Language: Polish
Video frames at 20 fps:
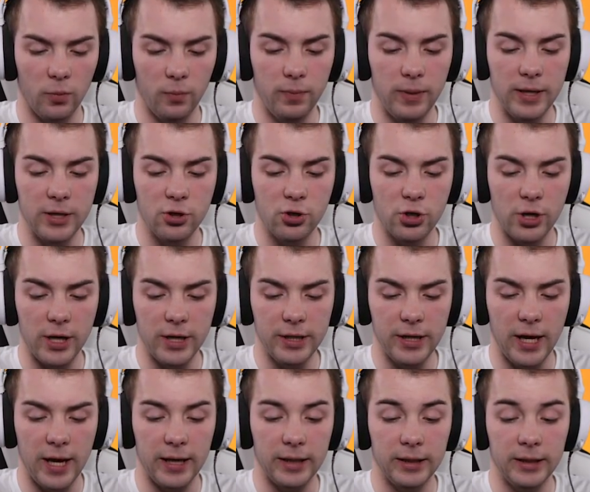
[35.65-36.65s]

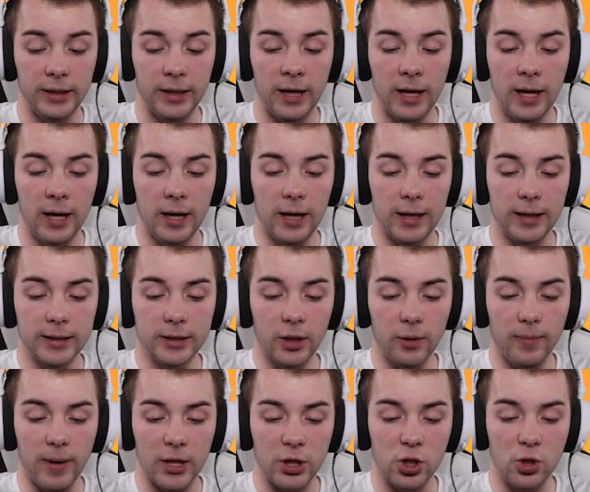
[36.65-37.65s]
Oblężenie i e,
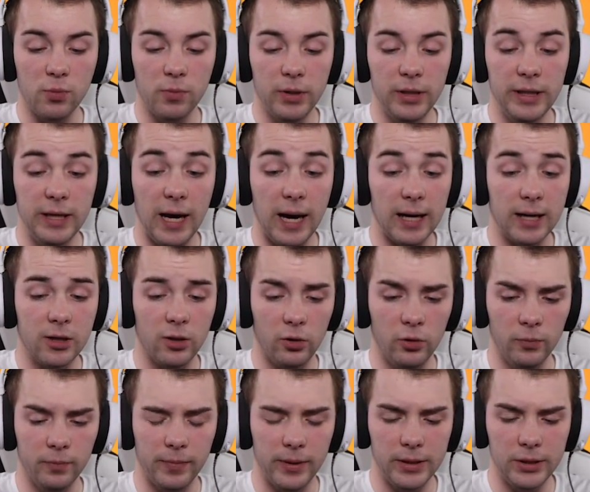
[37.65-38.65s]
zobaczmy jak
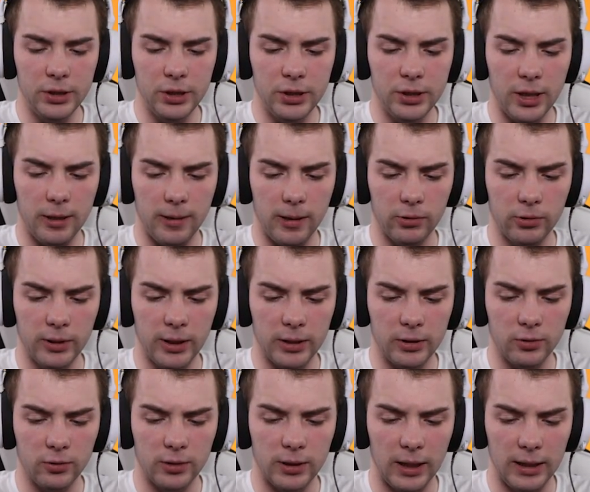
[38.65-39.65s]
on będzie działał. No ja
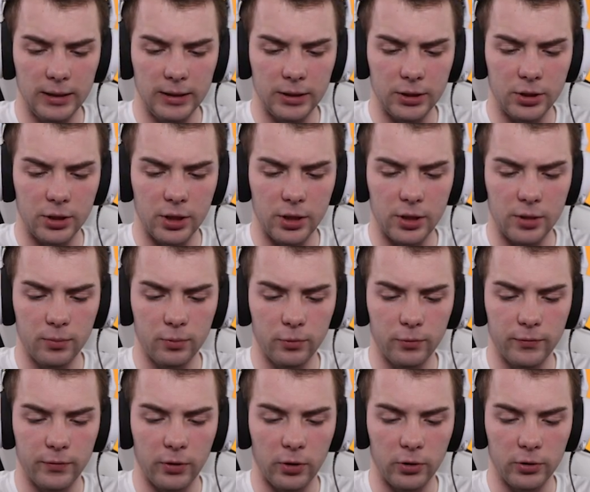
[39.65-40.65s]
totalnie szczerze
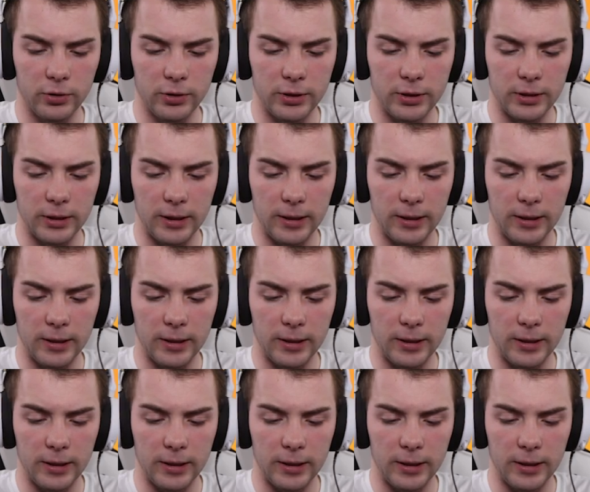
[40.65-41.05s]
mówiąc...